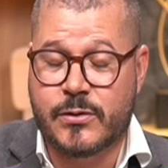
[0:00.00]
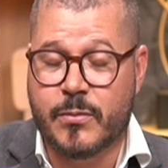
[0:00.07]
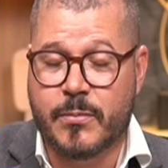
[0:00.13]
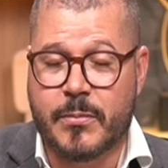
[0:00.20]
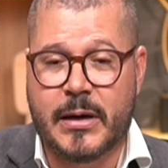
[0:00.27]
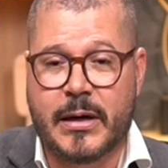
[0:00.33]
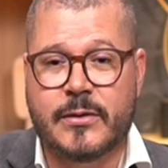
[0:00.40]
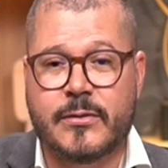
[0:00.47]

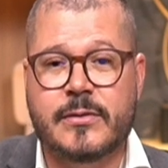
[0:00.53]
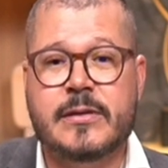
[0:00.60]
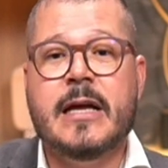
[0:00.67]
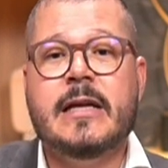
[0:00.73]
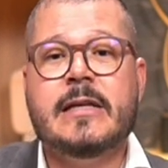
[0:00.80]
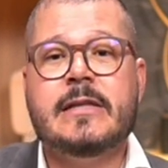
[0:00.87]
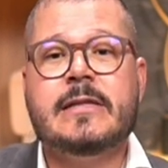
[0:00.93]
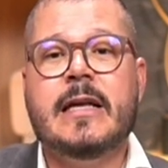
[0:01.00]
humanos
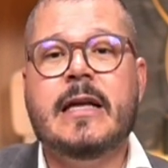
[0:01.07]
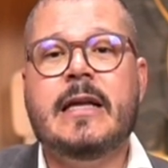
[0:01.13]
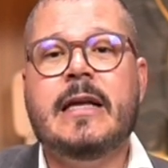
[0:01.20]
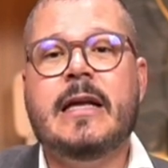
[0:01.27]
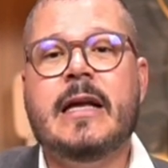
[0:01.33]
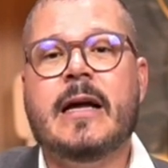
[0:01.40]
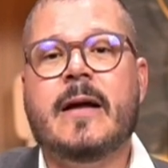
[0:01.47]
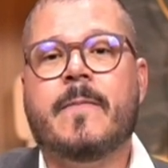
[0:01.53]

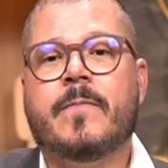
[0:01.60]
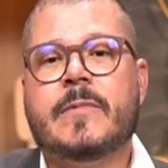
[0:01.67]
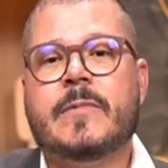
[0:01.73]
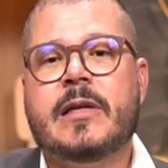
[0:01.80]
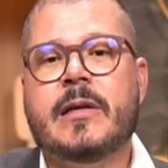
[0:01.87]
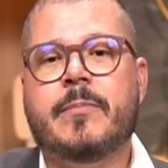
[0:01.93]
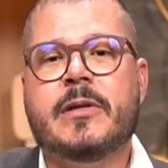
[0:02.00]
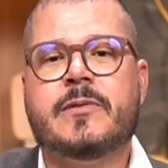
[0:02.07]
seria
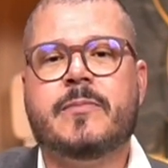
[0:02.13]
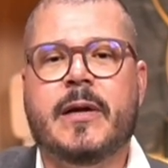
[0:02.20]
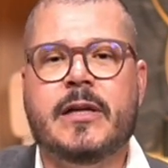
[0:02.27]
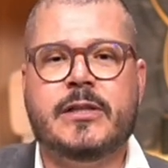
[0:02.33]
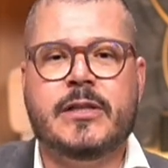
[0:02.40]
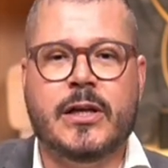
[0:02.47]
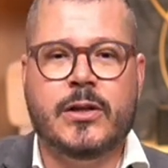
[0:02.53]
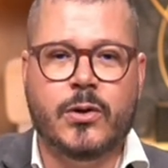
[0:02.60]

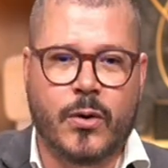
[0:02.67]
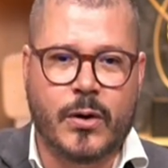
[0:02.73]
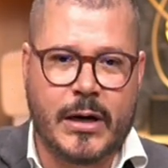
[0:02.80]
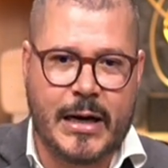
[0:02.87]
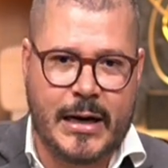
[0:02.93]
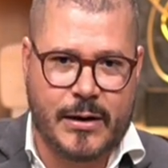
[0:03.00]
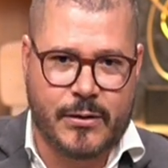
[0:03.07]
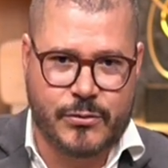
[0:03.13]
simplesmente
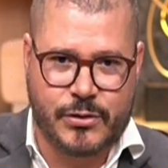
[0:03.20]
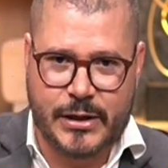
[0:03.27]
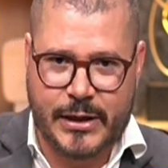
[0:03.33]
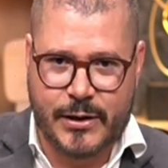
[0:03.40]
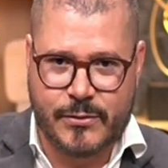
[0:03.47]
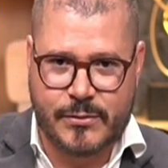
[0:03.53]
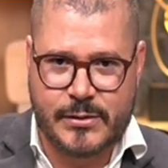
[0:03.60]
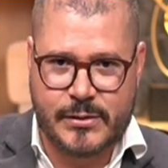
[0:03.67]
adorar aos
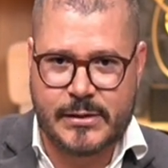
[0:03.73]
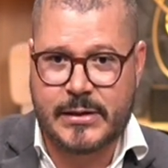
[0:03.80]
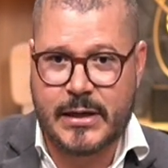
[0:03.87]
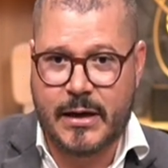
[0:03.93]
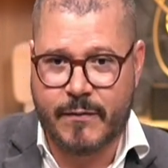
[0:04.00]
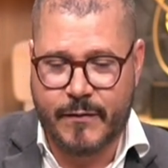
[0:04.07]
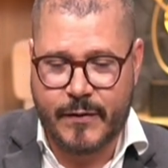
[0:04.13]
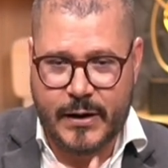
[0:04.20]
deuses,
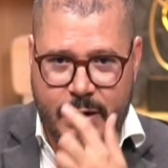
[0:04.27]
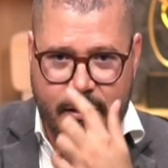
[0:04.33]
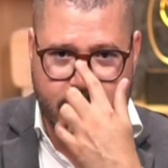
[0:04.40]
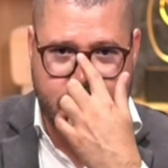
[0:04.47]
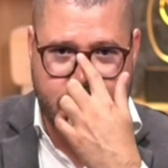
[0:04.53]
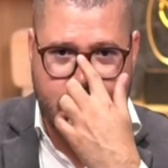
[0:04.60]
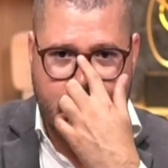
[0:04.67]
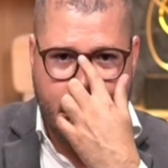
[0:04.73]

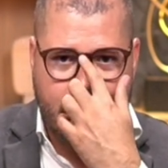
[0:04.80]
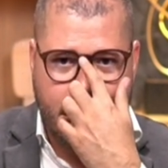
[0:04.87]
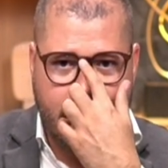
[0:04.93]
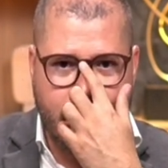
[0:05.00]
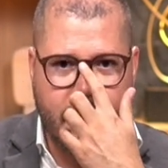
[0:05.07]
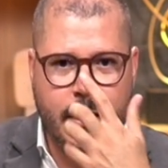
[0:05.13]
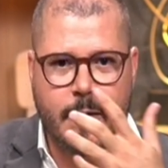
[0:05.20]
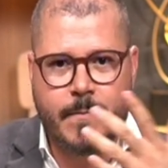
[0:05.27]
servi-los
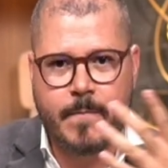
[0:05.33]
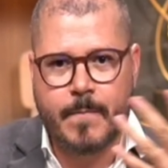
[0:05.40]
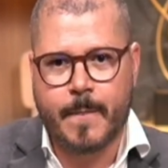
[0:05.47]
e